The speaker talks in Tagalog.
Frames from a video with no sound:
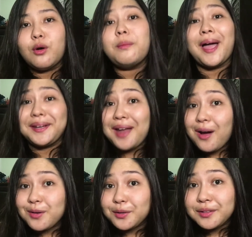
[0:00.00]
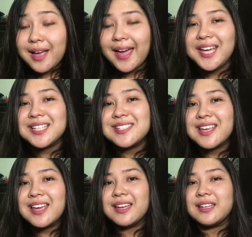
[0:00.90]
Kumain ako nun, guys.
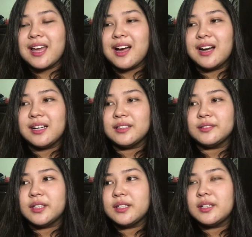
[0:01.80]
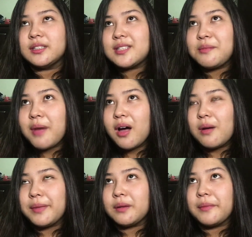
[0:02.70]
Nang, San ba
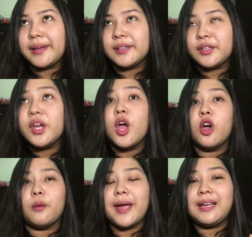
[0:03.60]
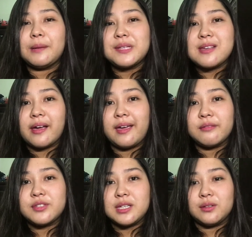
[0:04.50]
kami kumain nun? Kumain kami sa
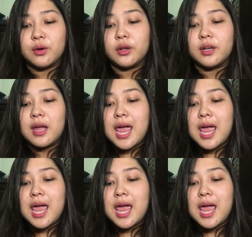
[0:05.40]
KFC nun.